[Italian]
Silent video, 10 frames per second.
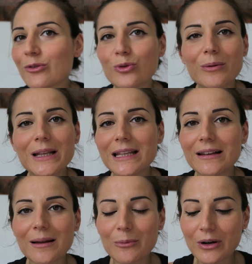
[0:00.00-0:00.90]
assolutamente
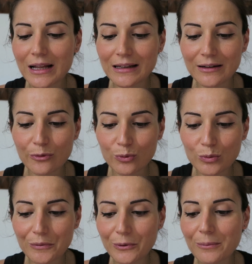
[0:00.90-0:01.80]
innamorata del suo
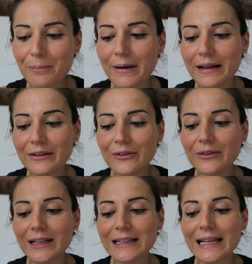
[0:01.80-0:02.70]
nuovo
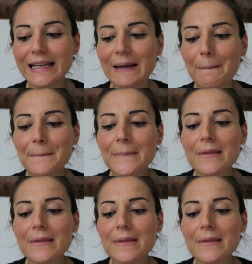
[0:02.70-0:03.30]
compagno, tant'è che